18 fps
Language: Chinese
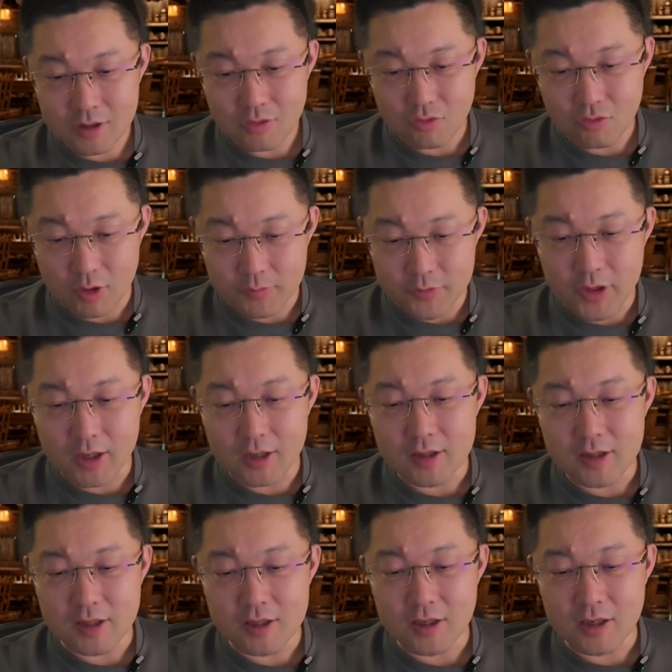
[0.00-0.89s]
我们那儿
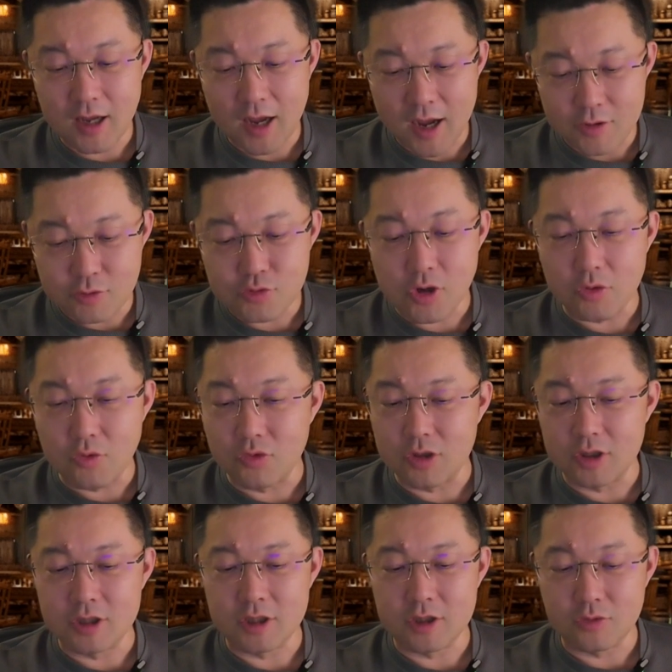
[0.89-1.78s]
的那些安全工
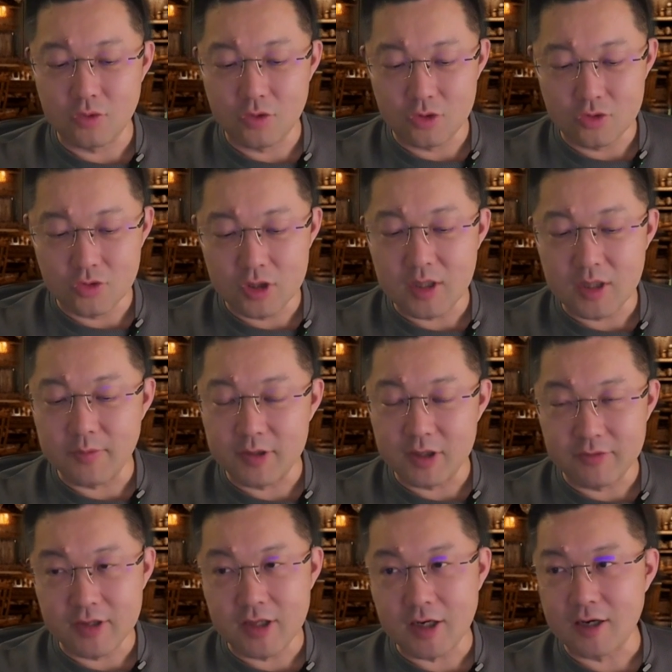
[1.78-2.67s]
程师，或者说你们
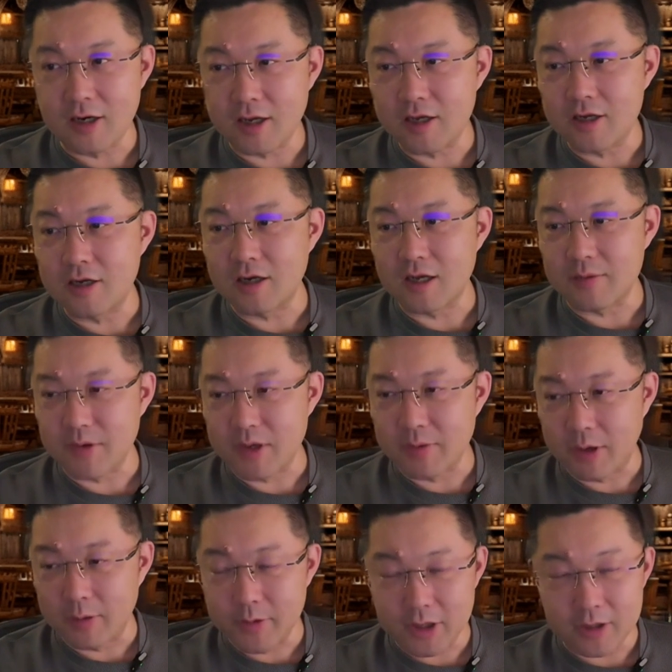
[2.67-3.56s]
认为他是黑客也没
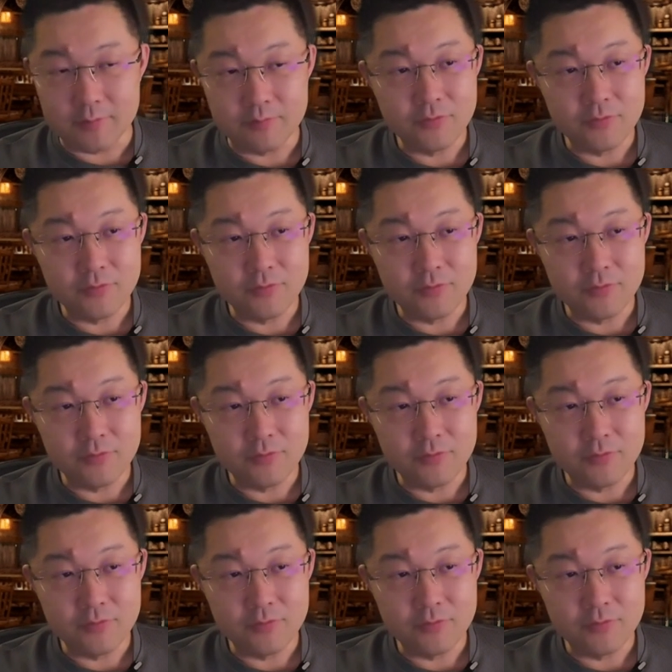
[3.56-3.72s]
毛病，